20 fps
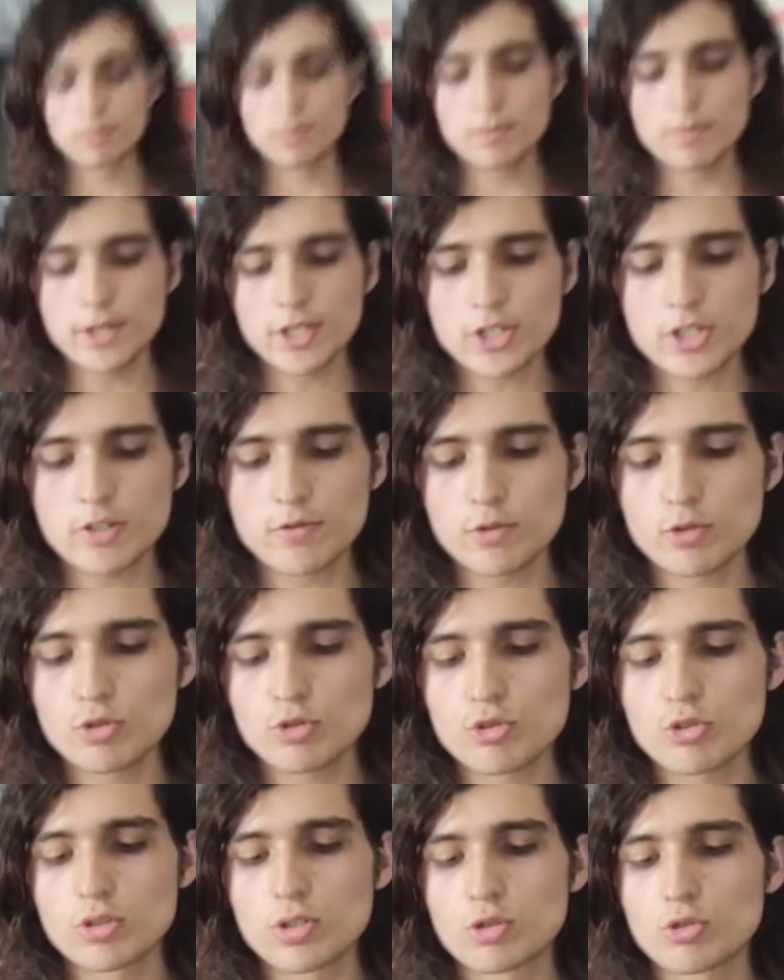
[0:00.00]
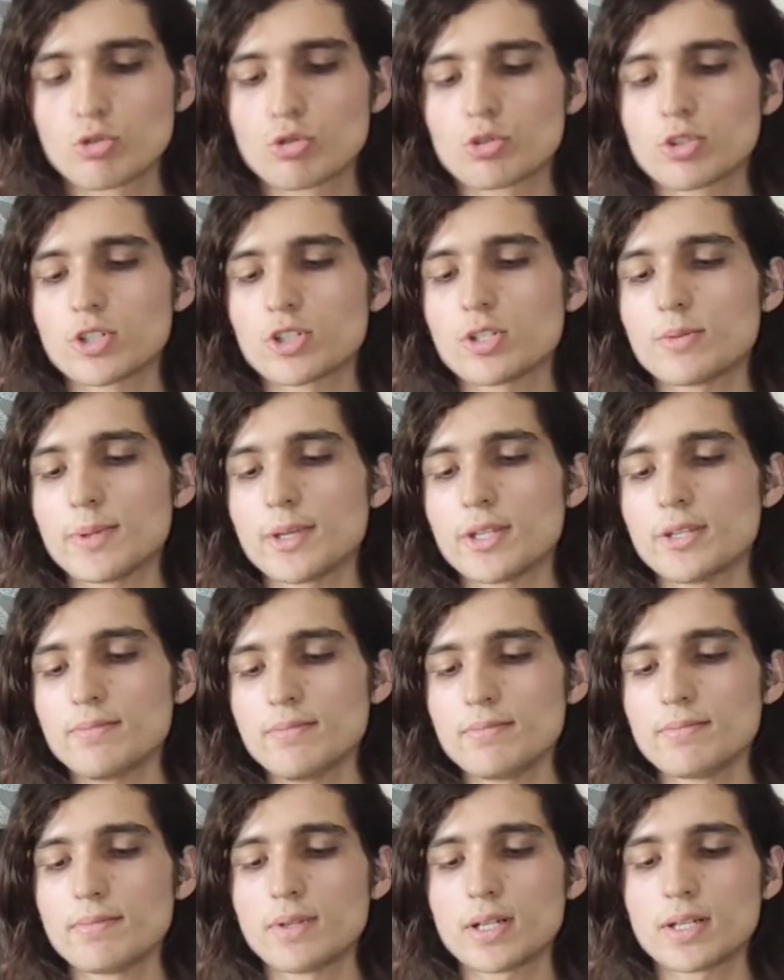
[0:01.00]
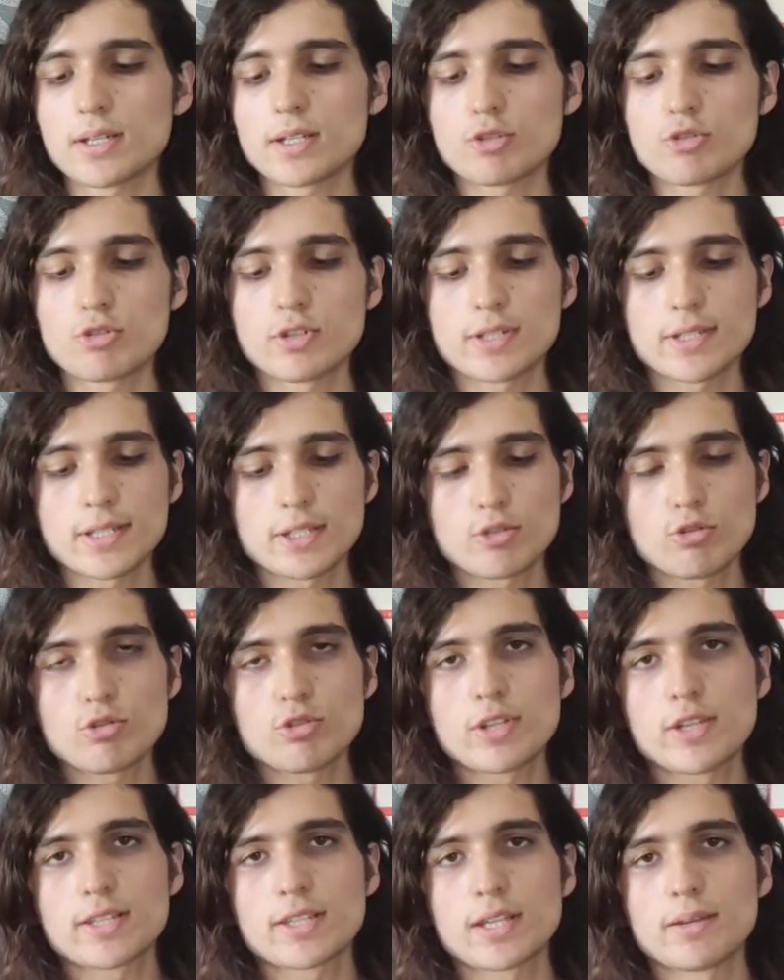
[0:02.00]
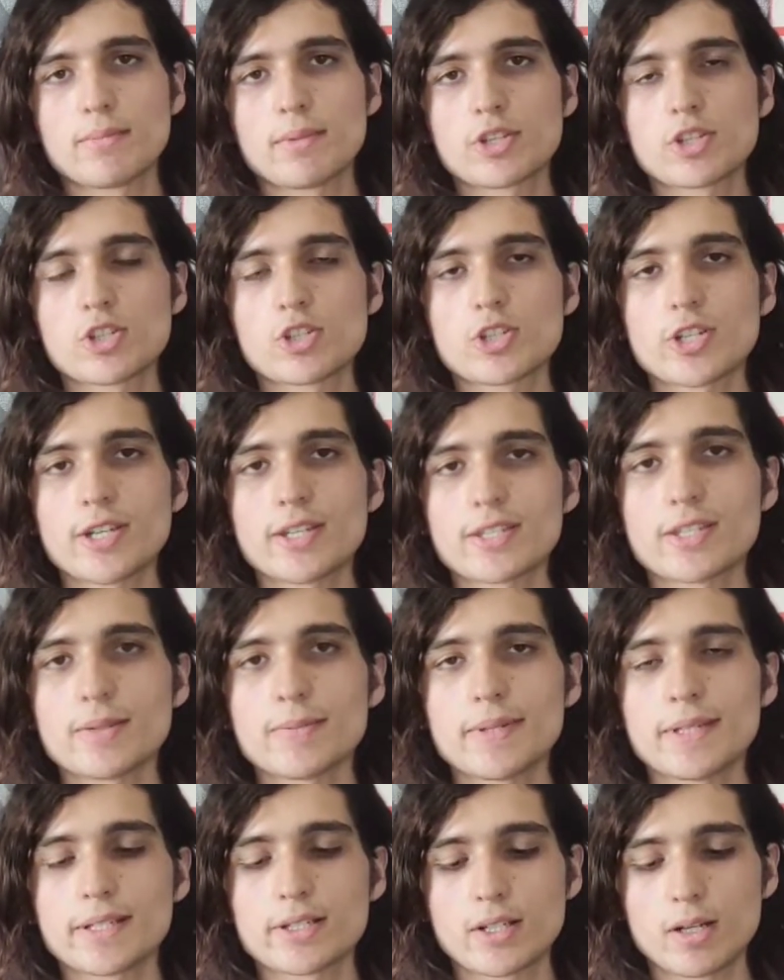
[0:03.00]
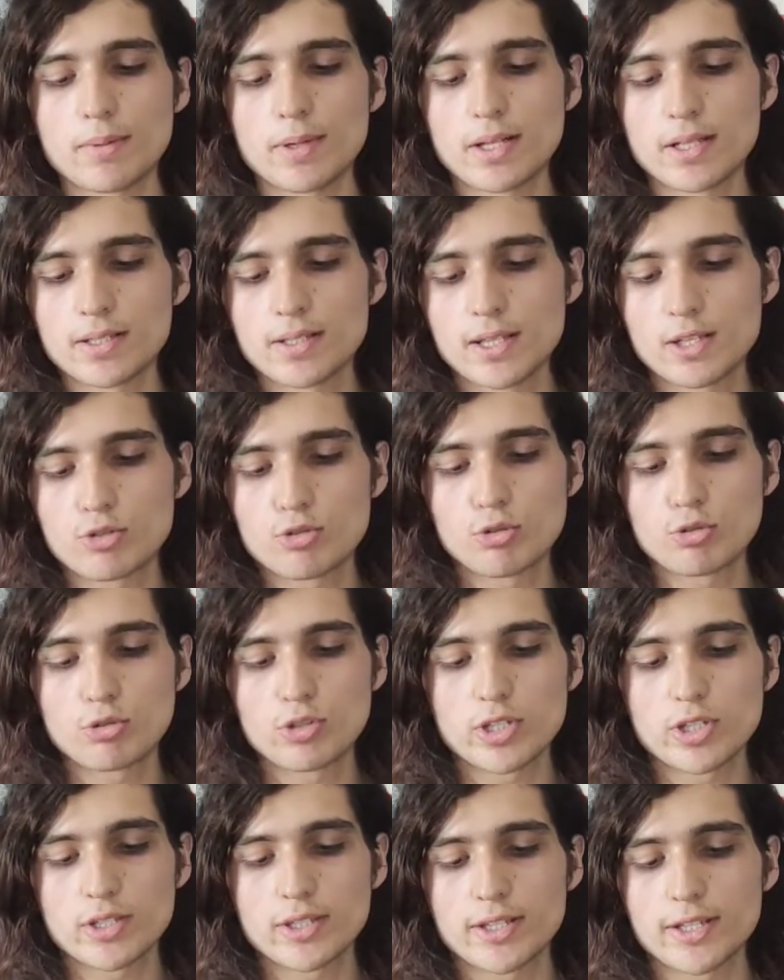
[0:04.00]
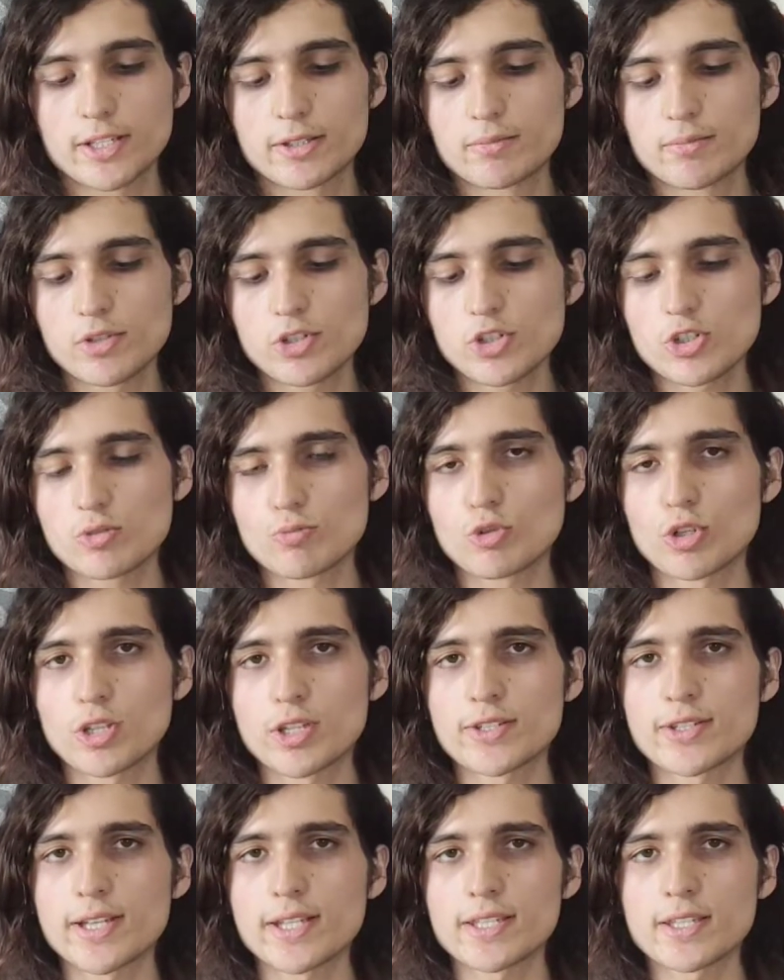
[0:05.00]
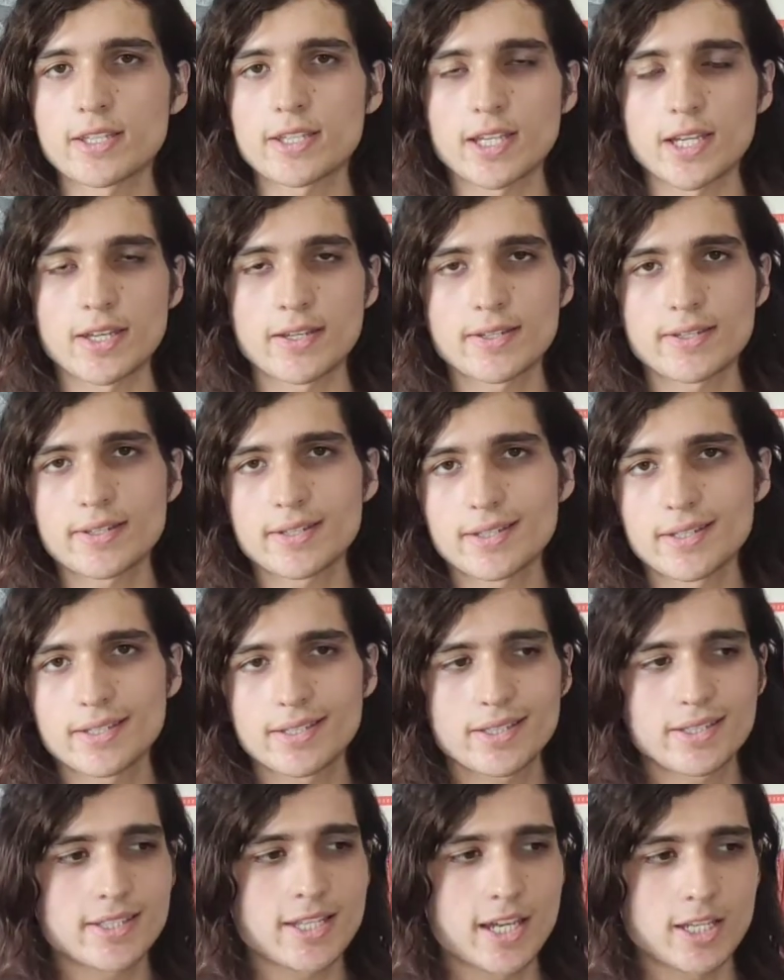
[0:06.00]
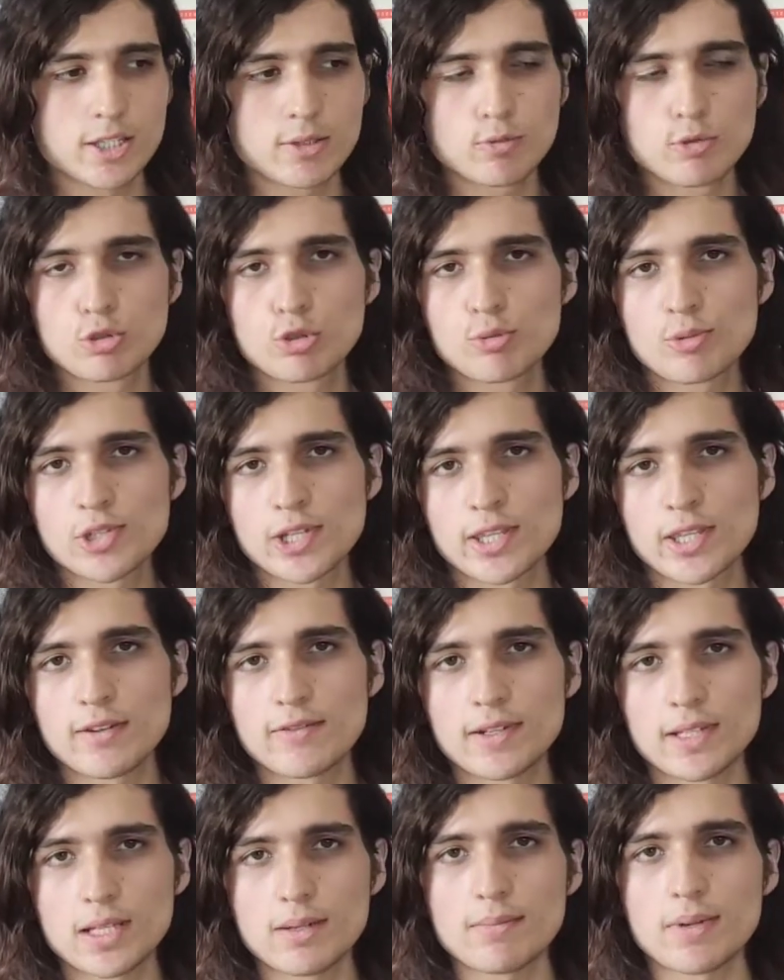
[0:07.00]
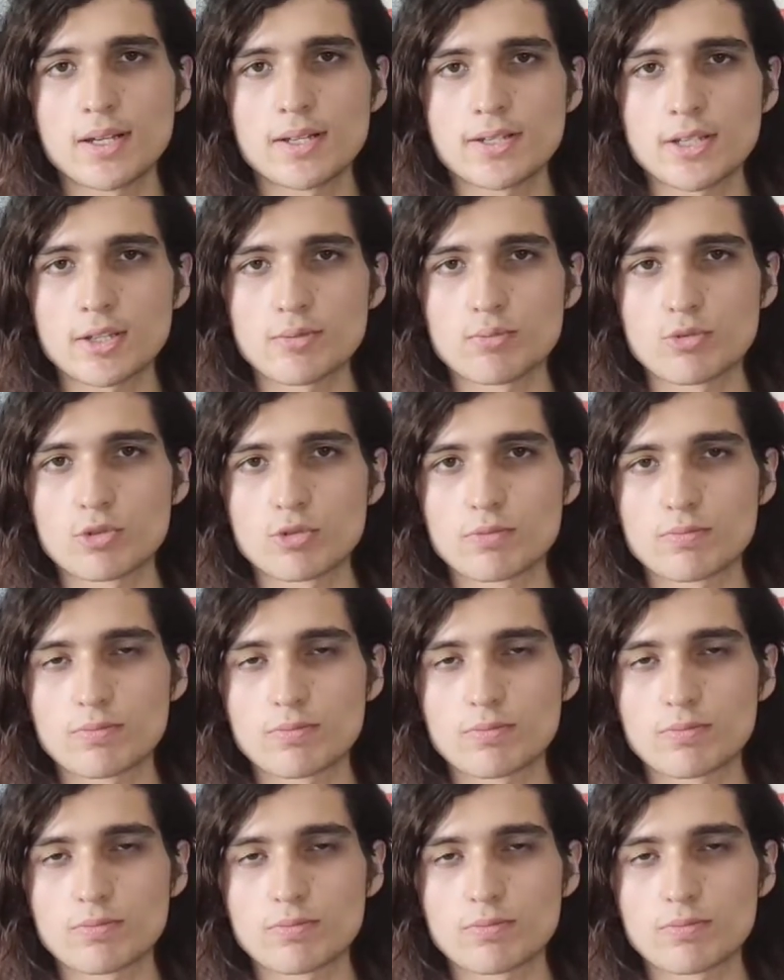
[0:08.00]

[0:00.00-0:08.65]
Bir başka videosunda Doruk'taki Bey'in Bakara Suresinin 285. ayetinde bir gramer hatası olduğunu iddia etmiş. Burada zaten kendisi kendi bulduğu bir şeyden falan bahsetmiyor.